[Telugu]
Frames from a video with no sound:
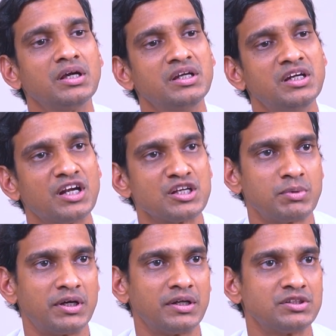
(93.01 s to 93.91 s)
కిడ్నీ
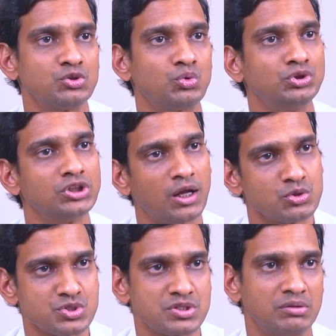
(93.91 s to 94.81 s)
ట్రాన్స్ప్లాంటేషన్ గురించి
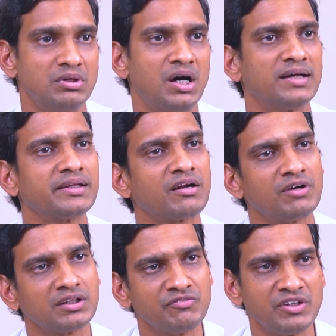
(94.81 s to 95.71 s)
ఆలోచిస్తాం ఆ
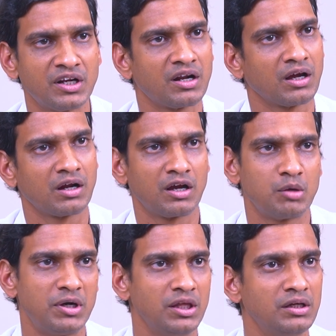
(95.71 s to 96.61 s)
తర్వాత వేరే
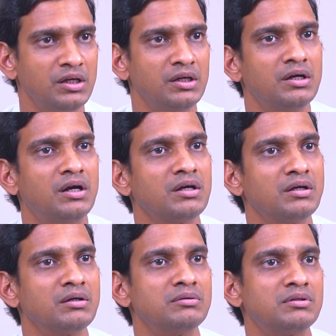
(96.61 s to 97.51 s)
రకరకాల మళ్ళీ
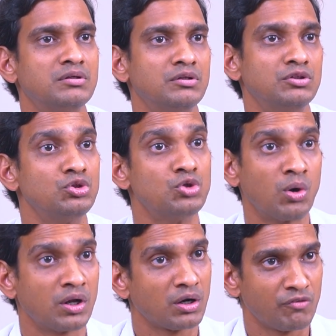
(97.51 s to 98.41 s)
అంటే
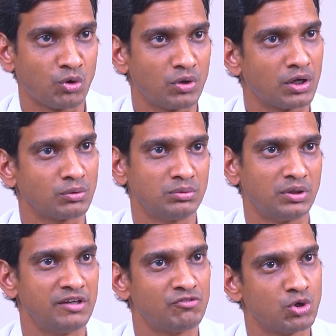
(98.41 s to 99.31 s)
డోనర్ ఎవరున్నారు
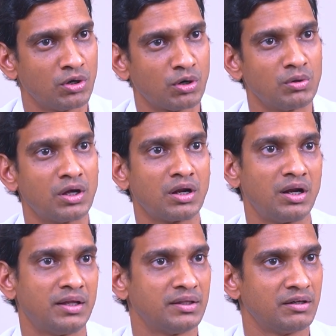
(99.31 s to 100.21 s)
లైవ్ డోనర్ ఉన్నారా
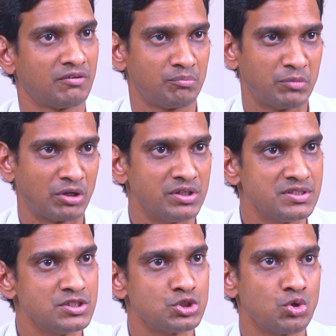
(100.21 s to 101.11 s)
లేకపోతే ఎవరు మనం
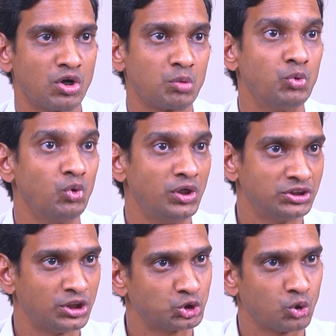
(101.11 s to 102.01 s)
డిసీజ్ డోనర్ పూల్
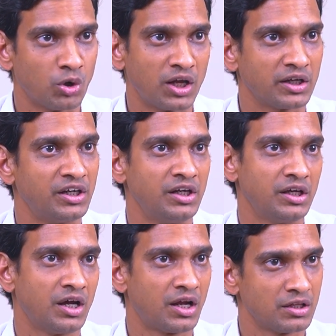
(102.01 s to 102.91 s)
నుంచి తెచ్చుకోవాలా
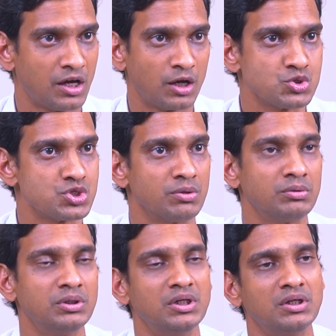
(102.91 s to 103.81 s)
కిడ్నీ అన్నది
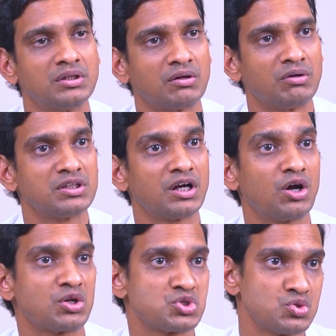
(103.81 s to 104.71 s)
ఆలోచించడం తర్వాత
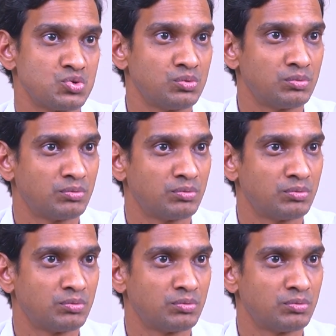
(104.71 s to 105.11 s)
ఖర్చు